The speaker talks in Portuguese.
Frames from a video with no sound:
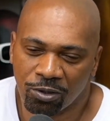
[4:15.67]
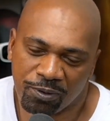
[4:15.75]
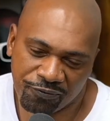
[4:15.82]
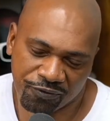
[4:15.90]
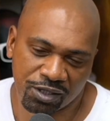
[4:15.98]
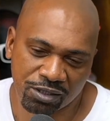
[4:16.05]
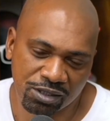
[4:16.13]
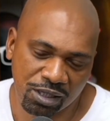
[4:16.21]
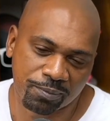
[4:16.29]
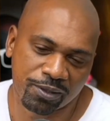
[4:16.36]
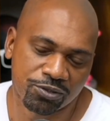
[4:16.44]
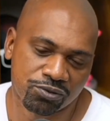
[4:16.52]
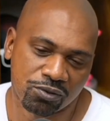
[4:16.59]
Eu prefiro
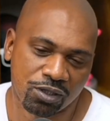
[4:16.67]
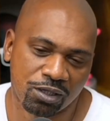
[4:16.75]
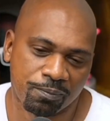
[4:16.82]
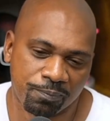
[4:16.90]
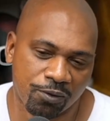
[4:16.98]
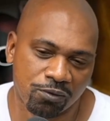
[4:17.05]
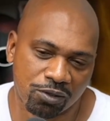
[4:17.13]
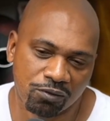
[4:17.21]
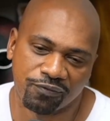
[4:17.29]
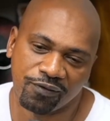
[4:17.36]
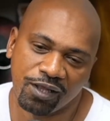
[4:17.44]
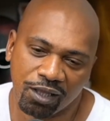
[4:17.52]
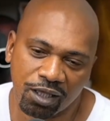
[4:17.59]
entrar pra história pelo
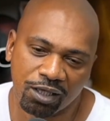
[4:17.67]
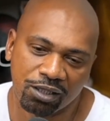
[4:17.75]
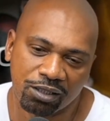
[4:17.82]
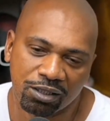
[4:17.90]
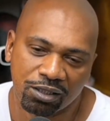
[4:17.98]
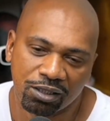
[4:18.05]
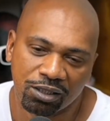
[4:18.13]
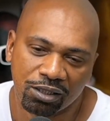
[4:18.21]
que eu falei